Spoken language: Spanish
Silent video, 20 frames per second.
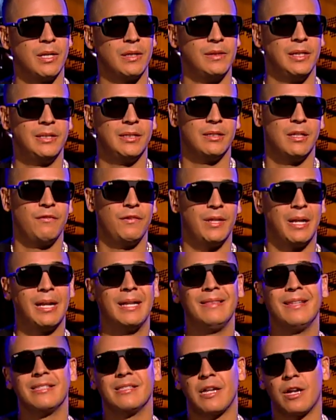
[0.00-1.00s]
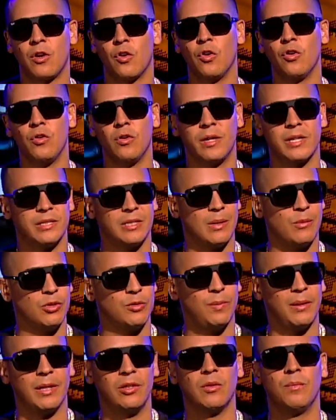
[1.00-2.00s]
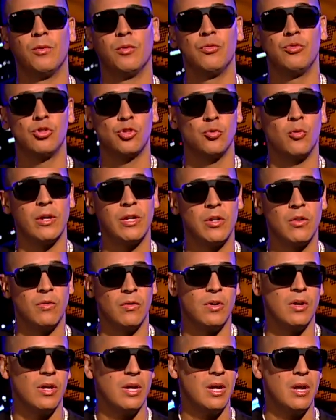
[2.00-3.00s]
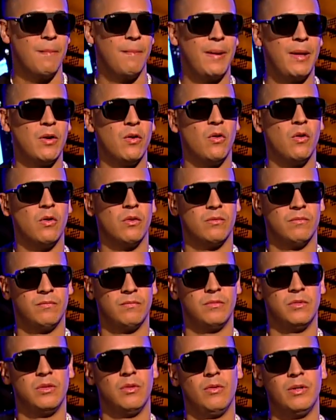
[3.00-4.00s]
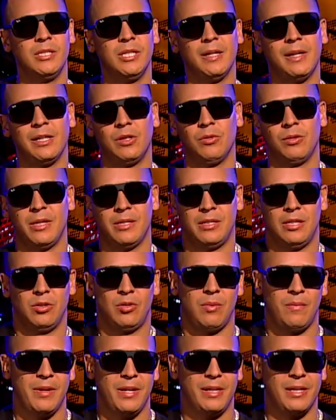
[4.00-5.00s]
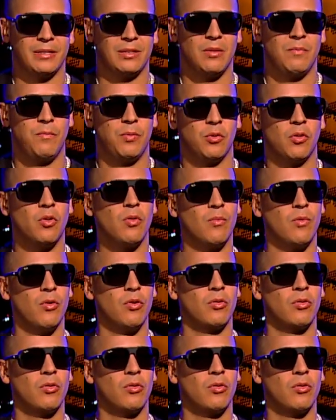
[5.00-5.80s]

artistas al final en desarrollo que estamos peleando por un sueño pero no es secreto que Centroamérica está un poco como,